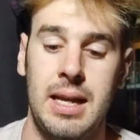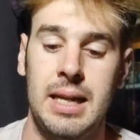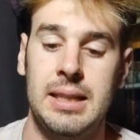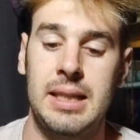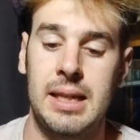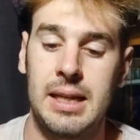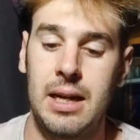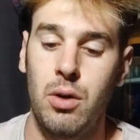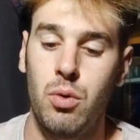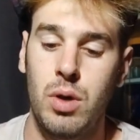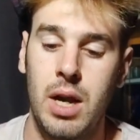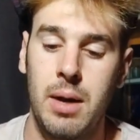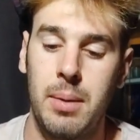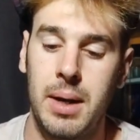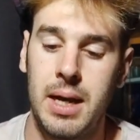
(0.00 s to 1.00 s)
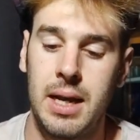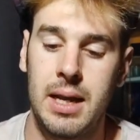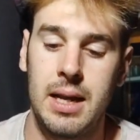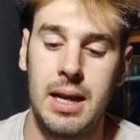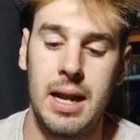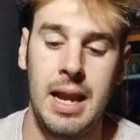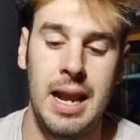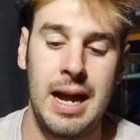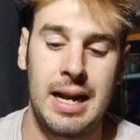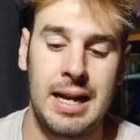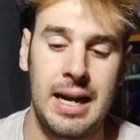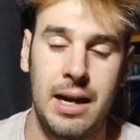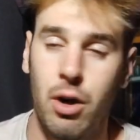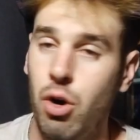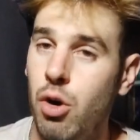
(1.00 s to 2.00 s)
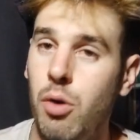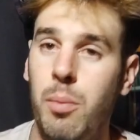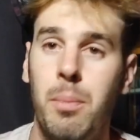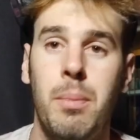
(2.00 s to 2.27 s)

que Terra Luna, ¿vale? La cagó,